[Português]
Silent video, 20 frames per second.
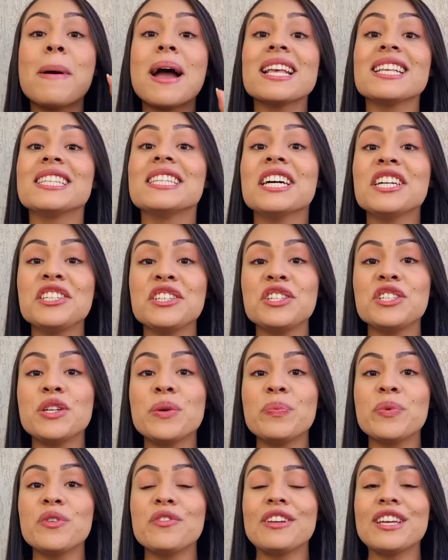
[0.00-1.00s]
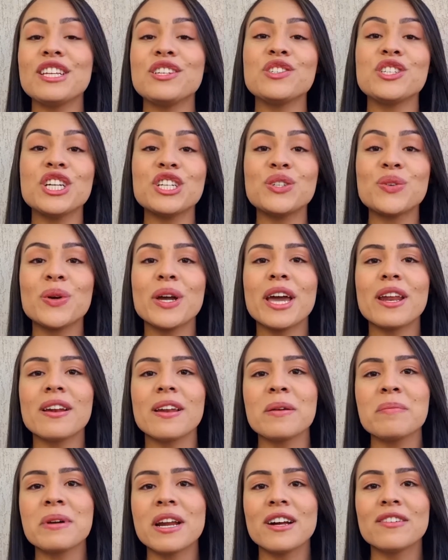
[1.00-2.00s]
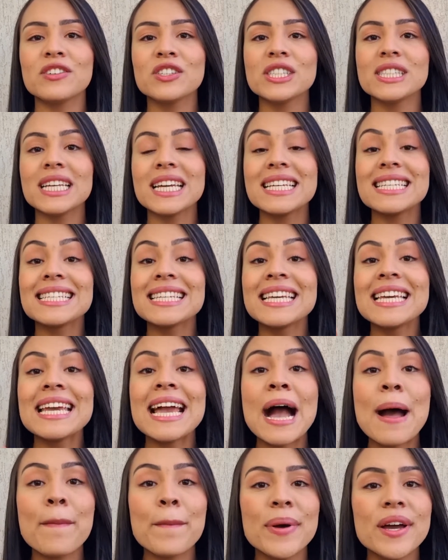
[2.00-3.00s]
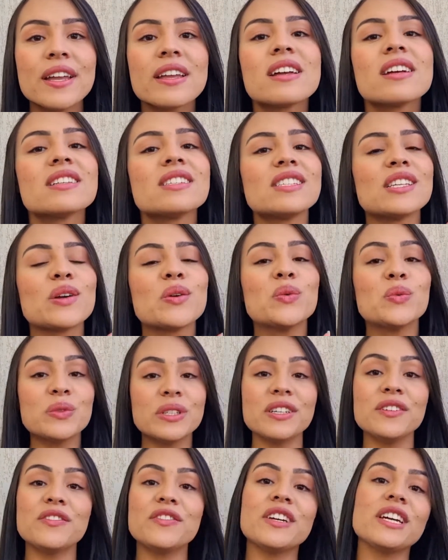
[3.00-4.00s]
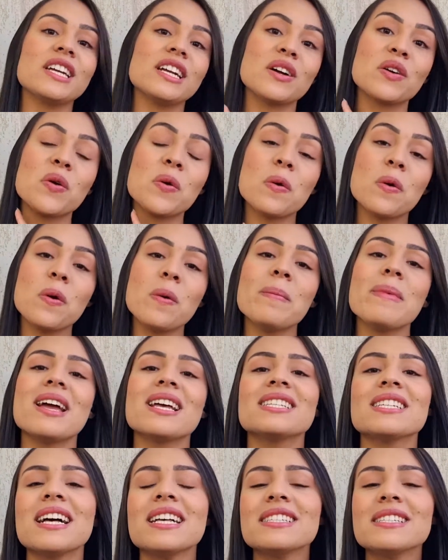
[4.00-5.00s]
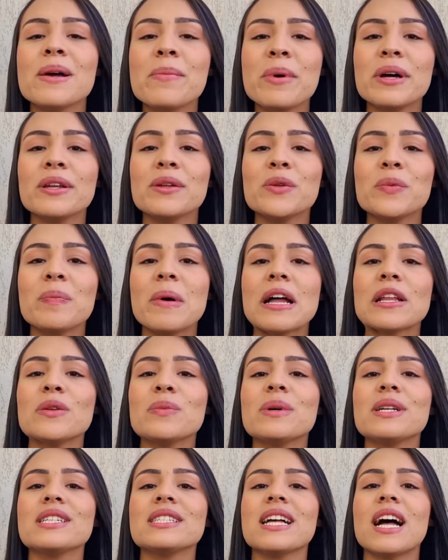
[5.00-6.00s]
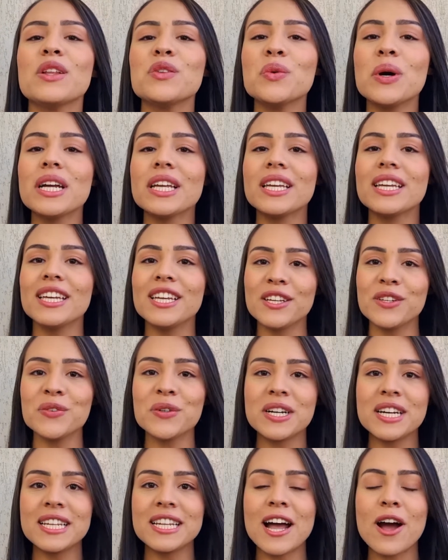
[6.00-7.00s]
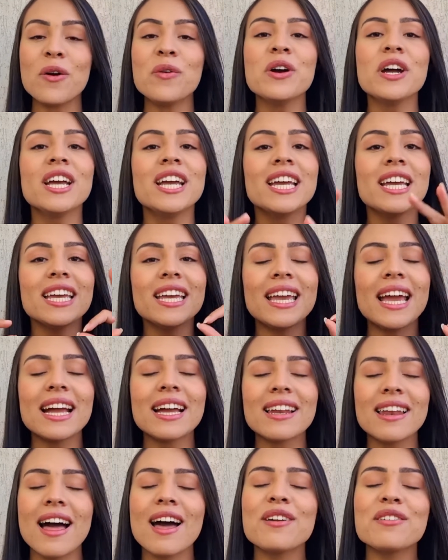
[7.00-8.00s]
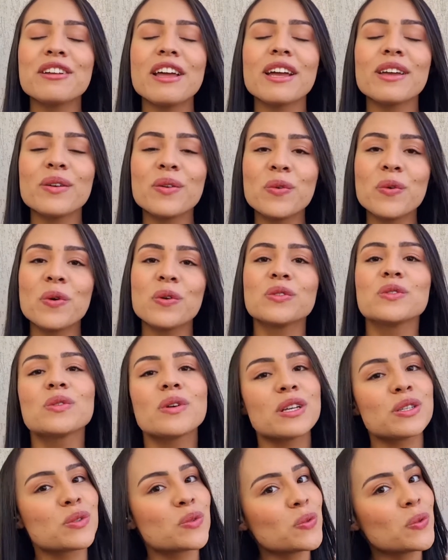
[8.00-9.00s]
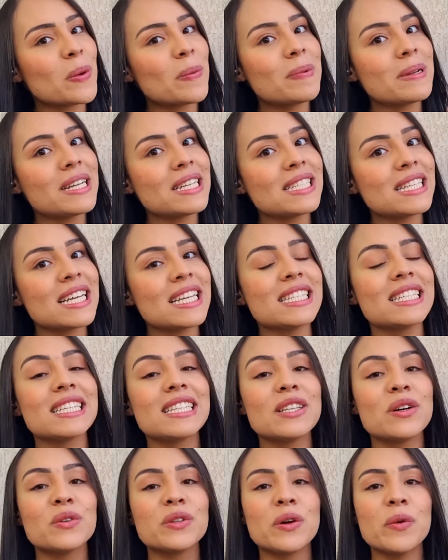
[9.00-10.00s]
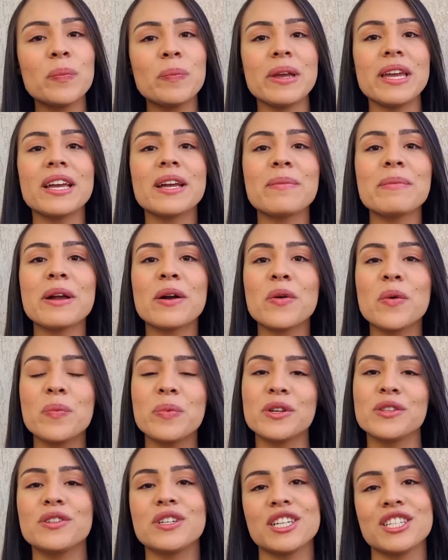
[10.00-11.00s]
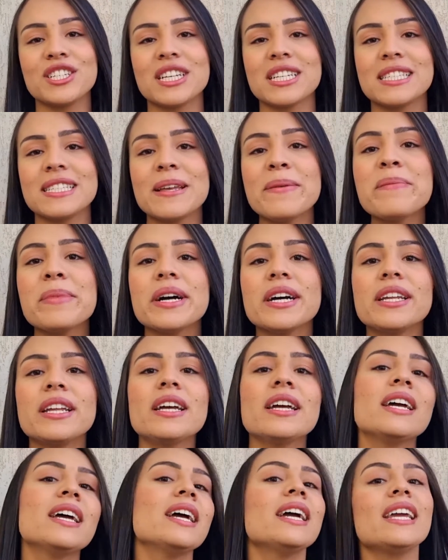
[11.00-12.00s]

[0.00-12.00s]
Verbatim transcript: Mas antes de ir pro vídeo, gente, eu quero lembrar vocês que amanhã, segunda-feira, começa a semana do parto humanizado aqui no canal. E é claro, né, que eu conto com a sua presença, então não perca, me acompanhe durante a semana,